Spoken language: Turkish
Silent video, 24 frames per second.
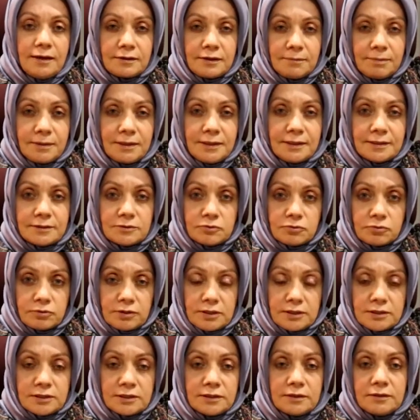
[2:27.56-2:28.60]
gebelik
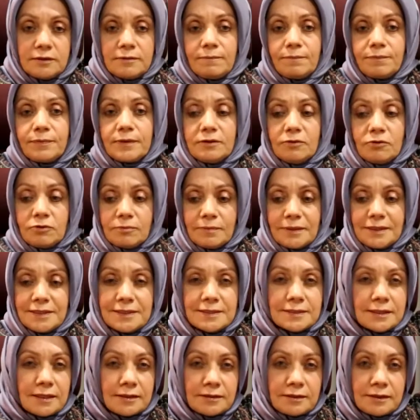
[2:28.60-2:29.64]
süreci normal
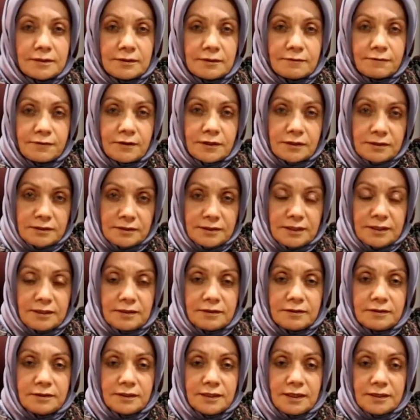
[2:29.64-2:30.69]
insanlardan farklı
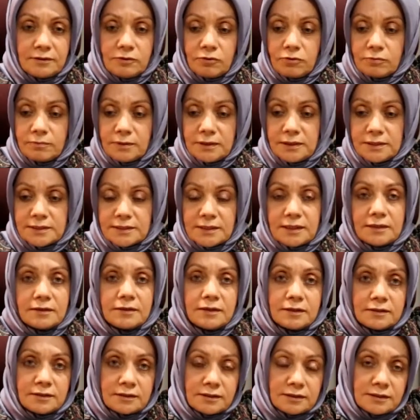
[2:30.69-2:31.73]
değildir. Yani normal
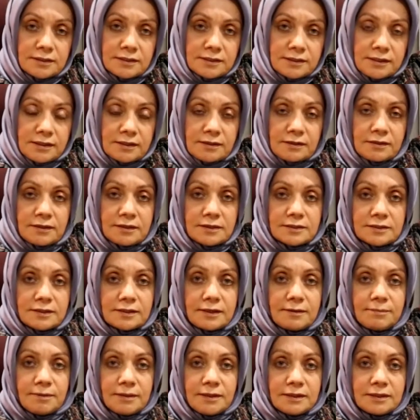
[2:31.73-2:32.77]
insanlardaki risk ne kadarsa
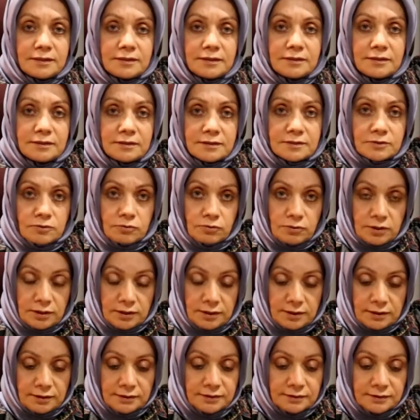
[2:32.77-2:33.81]
gebelerde de risk o
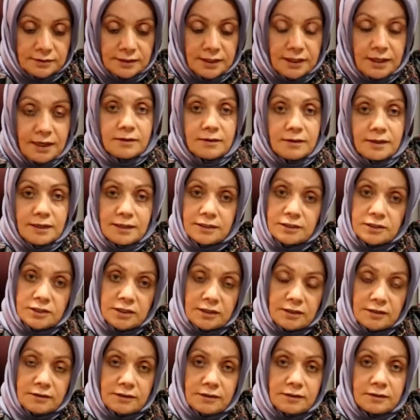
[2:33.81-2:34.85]
kadardır. E, aynı
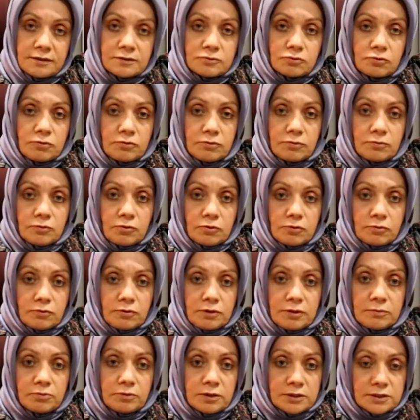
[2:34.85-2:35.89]
şekilde yine solunum
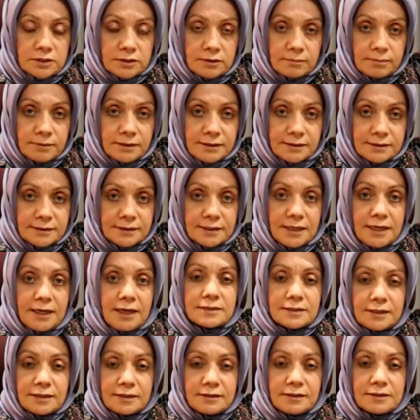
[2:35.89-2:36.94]
yoluyla bulaşabilir.
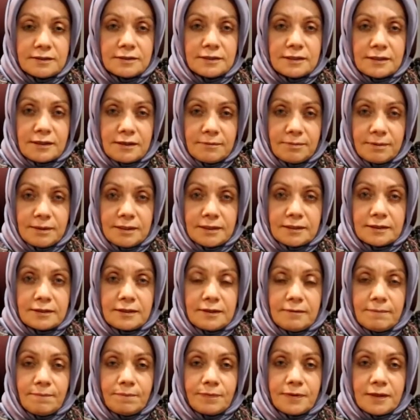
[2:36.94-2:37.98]
Sadece
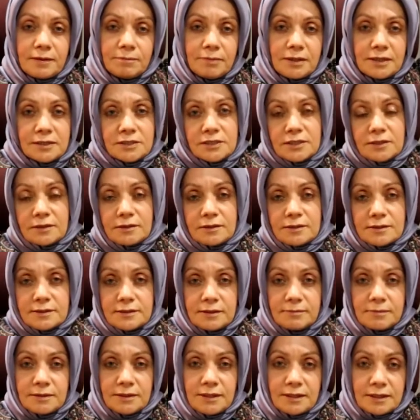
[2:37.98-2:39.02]
gebelikte e, bağışıklık
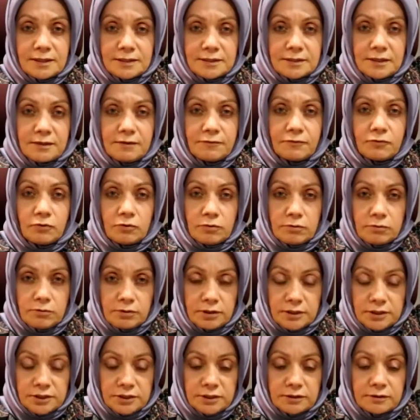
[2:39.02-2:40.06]
sistemi daha zayıf olduğu
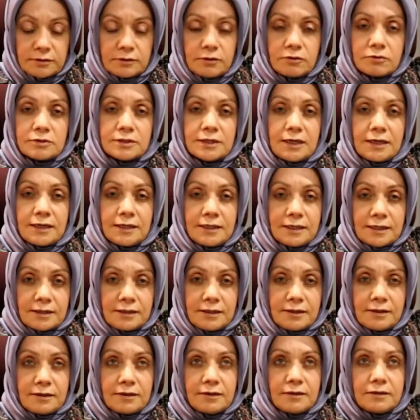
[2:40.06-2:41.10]
için
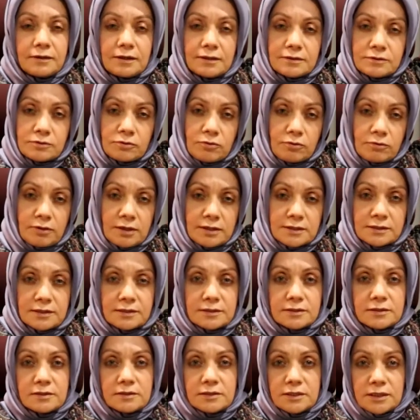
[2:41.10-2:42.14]
özellikle tansiyon
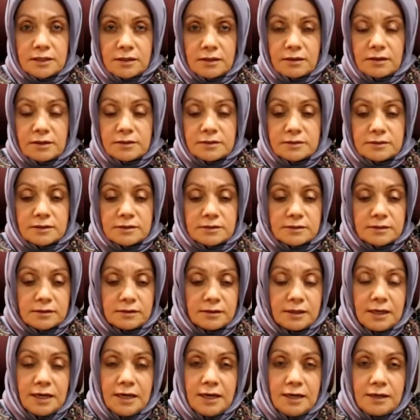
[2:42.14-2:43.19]
hastası, şeker
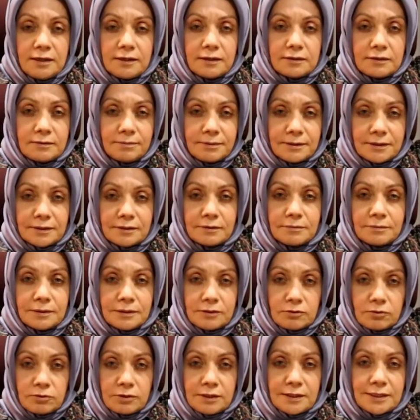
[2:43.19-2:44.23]
hastası ya da bir takım
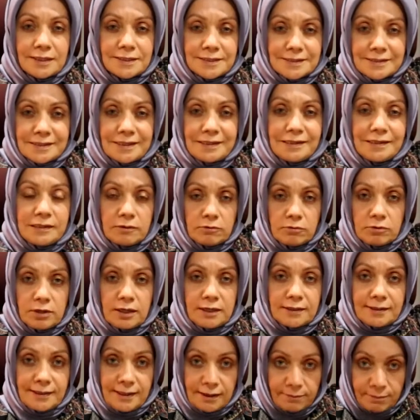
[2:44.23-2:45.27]
kronik hastalığı
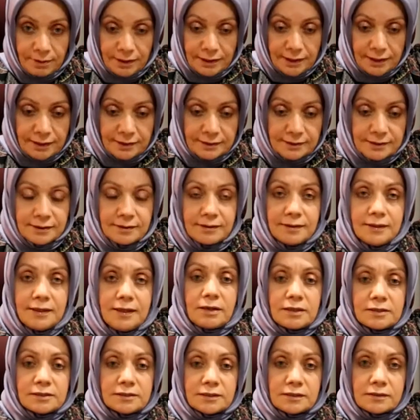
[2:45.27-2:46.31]
olan gebelerde
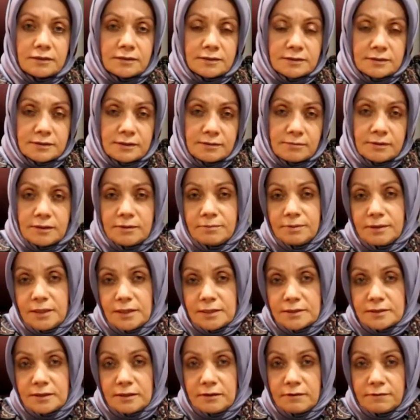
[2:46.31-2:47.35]
bağışıklık sistemi de
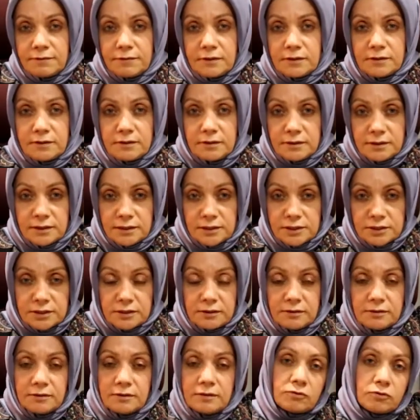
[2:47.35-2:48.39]
biraz zayıfladığı
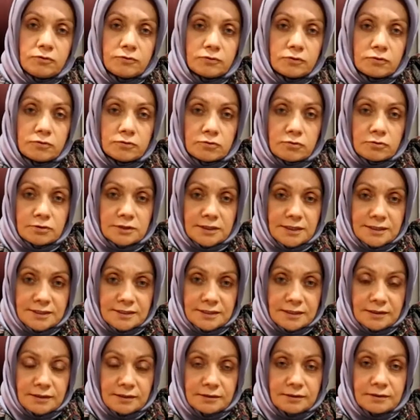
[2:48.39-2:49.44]
için COVID-19
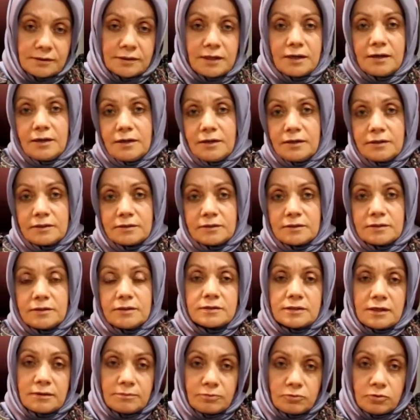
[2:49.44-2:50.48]
hastalığının daha ağır
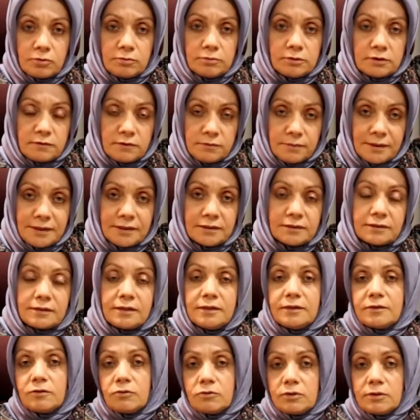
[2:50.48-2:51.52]
semptomları ve
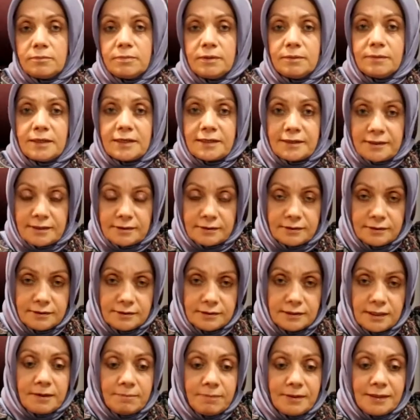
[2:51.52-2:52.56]
belirtileri
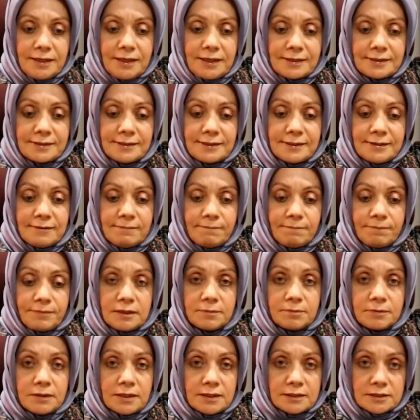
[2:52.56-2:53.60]
olabilmektedir. Gebelerde
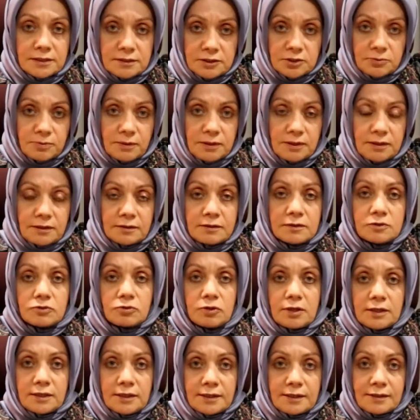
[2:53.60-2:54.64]
yapılan çalışmalarda
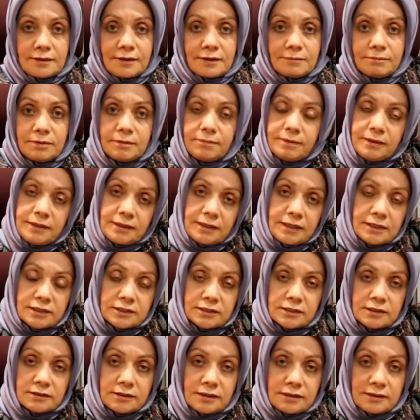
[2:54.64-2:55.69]
şu ana kadar bebeğe
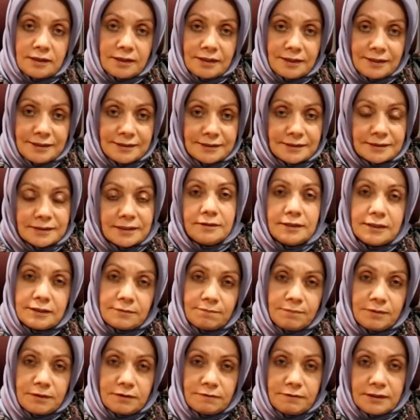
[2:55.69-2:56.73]
geçtiğine dair
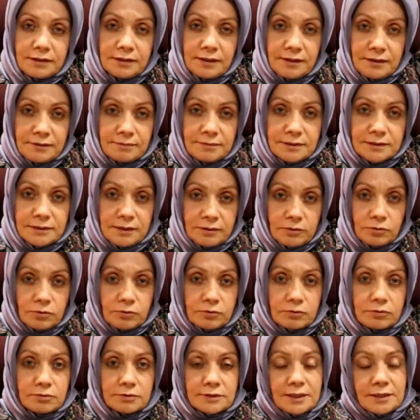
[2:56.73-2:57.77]
net bir veri elimizde
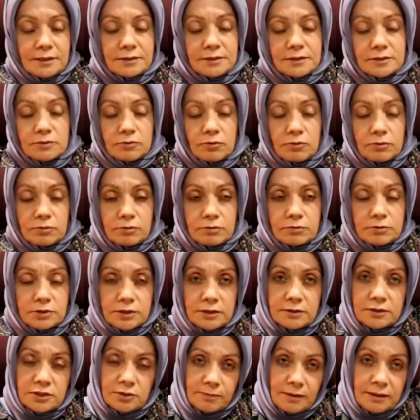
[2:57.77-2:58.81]
yoktur. Sadece son
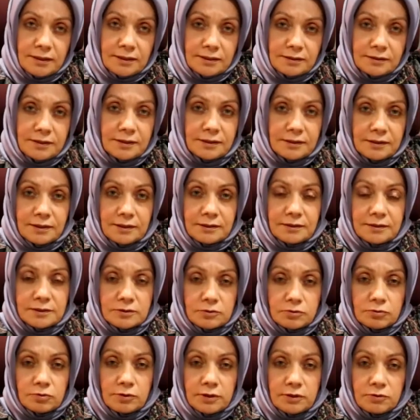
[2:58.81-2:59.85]
çalışmalar çalışmalardan hani anne
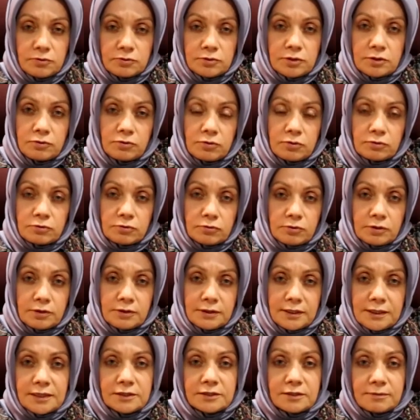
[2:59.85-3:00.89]
sütüyle %4
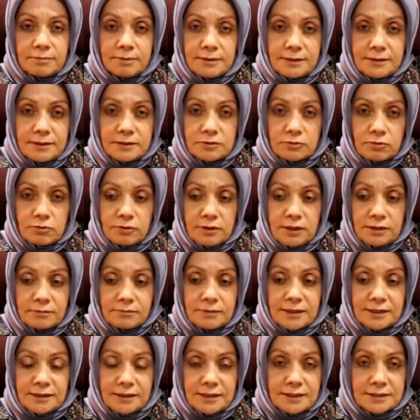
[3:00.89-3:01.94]
oranında geçebildiği
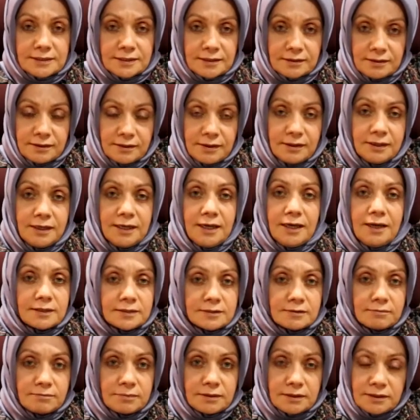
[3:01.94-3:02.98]
söylenmekteyse de
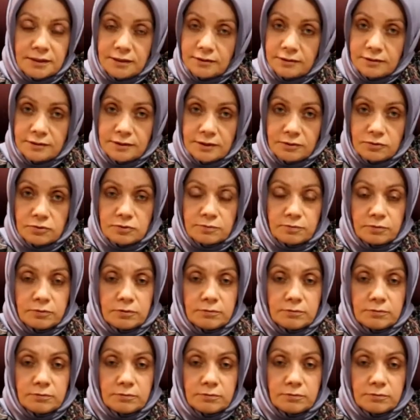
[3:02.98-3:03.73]
kesin bir kanıt henüz